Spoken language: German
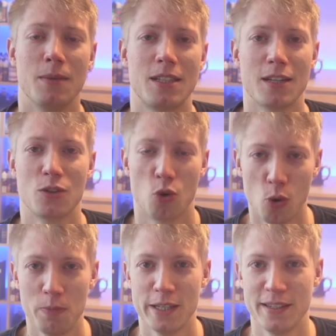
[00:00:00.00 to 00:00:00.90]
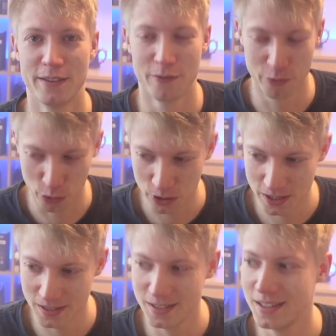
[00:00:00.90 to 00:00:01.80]
mit tropischen
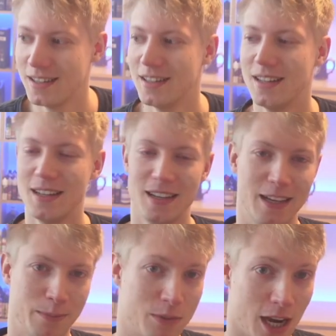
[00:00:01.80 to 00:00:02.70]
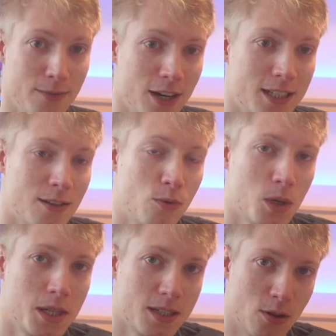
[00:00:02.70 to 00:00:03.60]
Früchten. Ähm, teilweise
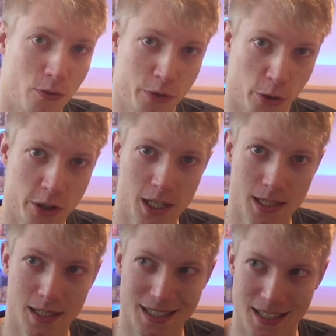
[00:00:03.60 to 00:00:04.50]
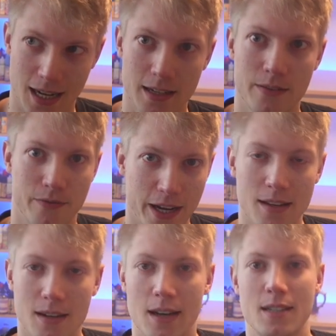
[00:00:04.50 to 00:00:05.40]
wurde das auf deutschen Seiten
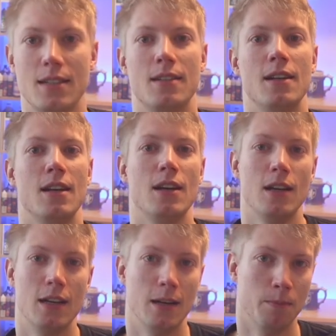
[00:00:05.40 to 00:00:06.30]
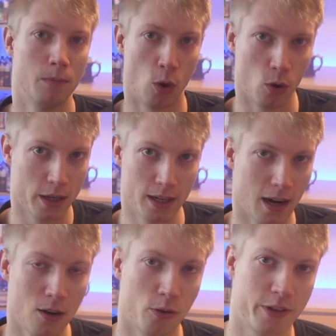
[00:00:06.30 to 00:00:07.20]
weggelassen. Ähm,
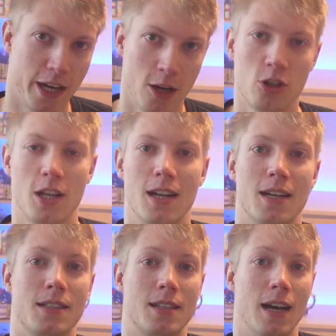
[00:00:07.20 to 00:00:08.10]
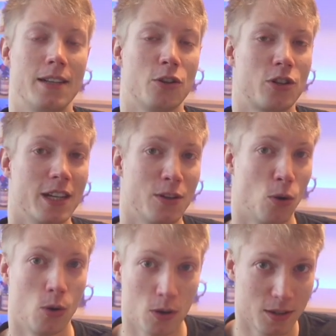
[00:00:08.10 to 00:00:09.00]
original auf der Herstellerseite steht
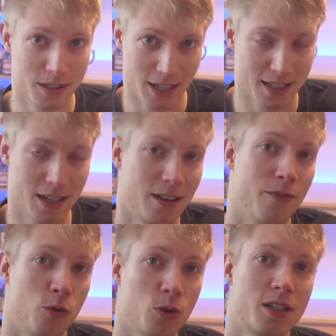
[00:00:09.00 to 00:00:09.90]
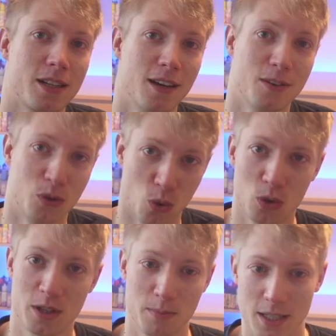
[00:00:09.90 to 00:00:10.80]
auch, dass da eine würzige
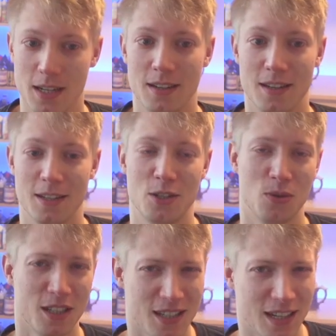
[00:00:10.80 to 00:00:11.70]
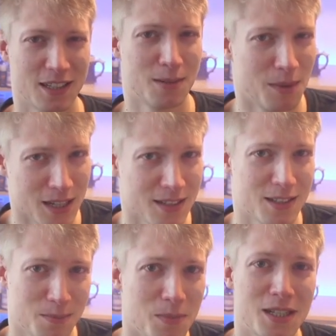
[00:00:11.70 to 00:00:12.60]
Note mit drin ist. Und das Ganze macht
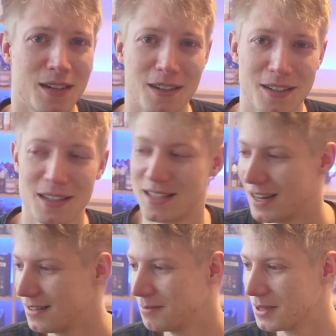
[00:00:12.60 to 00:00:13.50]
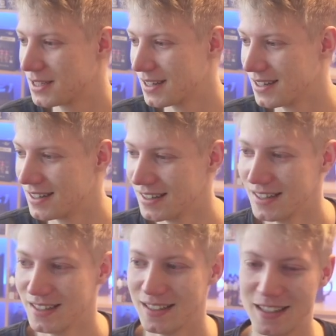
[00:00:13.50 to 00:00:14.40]
es ein bisschen interessant, ein bisschen
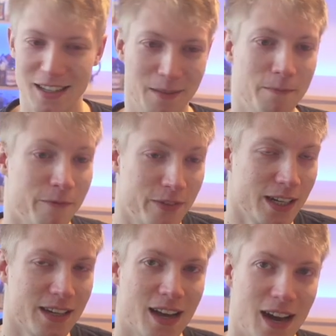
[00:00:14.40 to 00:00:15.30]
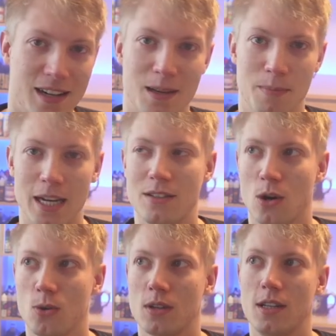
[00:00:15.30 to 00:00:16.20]
ähm, weniger
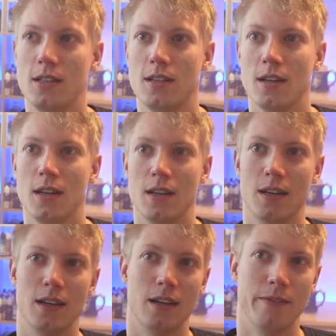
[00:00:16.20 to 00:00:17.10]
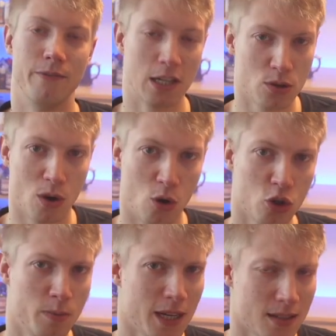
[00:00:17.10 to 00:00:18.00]
allgemeintauglich. Ähm, was du
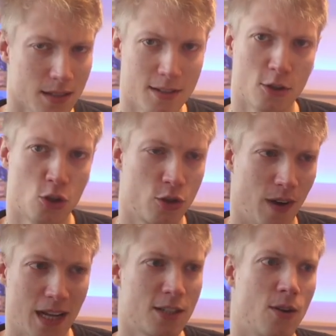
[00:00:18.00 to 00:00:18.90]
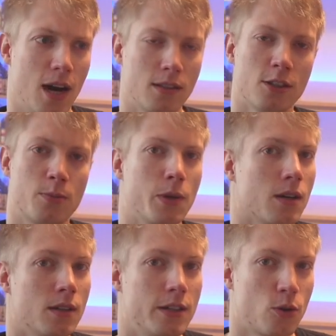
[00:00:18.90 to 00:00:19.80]
rausschmeckst, ist eine schwarze
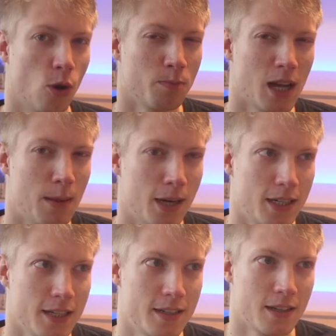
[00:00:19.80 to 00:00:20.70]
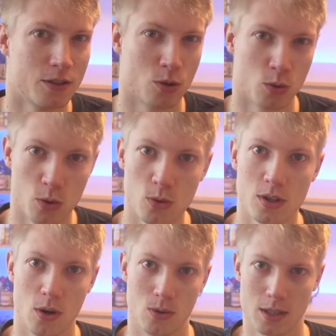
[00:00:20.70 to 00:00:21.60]
Johannisbeere, die kommt aber nicht so
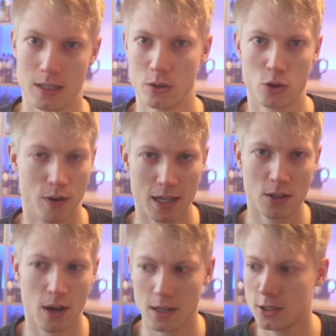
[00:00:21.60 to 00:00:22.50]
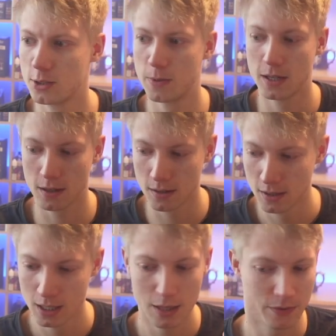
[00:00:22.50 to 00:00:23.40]
süß raus. Also schwarze Johannisbeere,
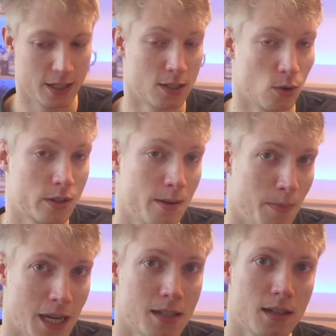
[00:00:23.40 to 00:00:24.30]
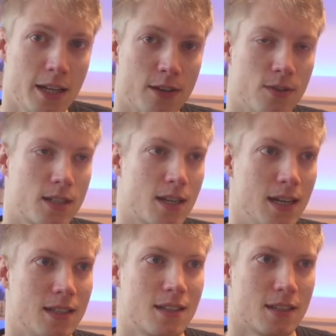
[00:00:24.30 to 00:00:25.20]
wie das aus den meisten Liquids
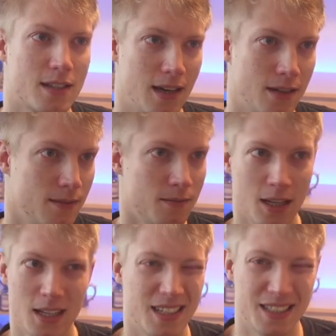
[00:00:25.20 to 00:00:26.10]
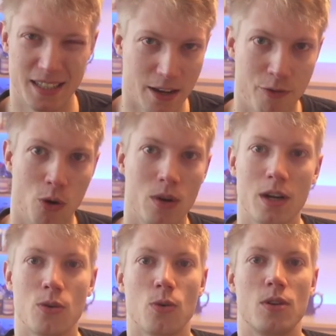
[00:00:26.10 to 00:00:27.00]
kennst, ist dann sehr
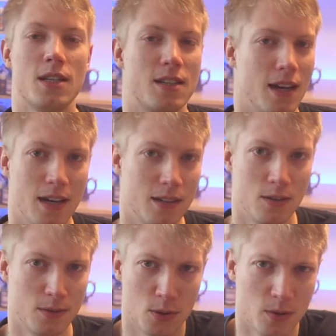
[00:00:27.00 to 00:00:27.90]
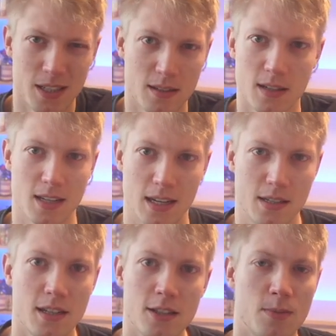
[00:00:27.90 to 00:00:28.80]
vordergründig, sehr so dieses
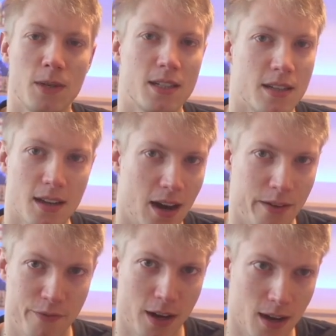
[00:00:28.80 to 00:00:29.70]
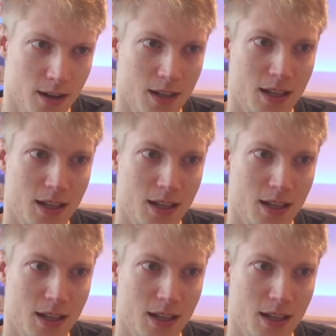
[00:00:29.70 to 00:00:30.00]
Cassis-mäßige einfach